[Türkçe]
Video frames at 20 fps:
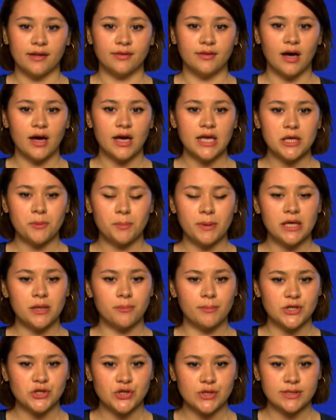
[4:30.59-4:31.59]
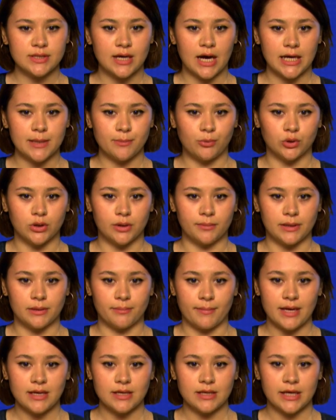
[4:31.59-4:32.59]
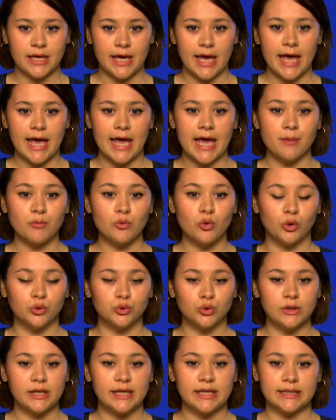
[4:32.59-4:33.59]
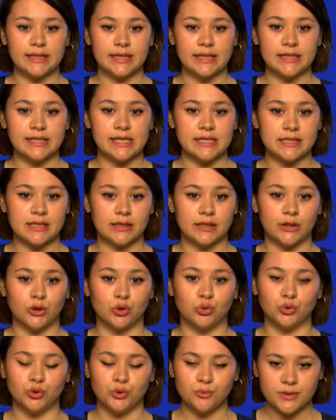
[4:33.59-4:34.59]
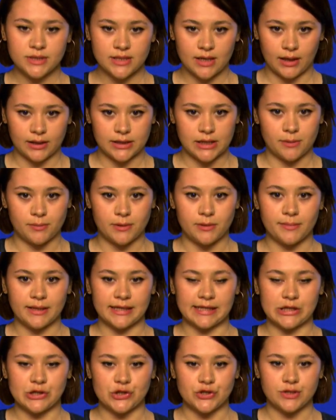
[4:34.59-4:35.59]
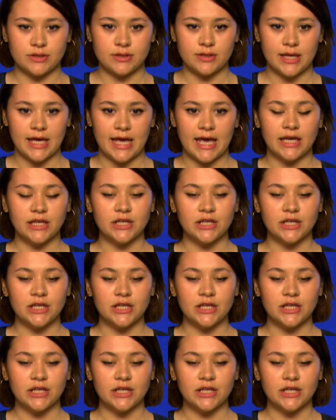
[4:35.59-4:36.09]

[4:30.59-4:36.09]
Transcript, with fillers: daha iyi bir imaja sahip olabilmek hem konuyla ilgili yasalara uyum sağlayabilmek için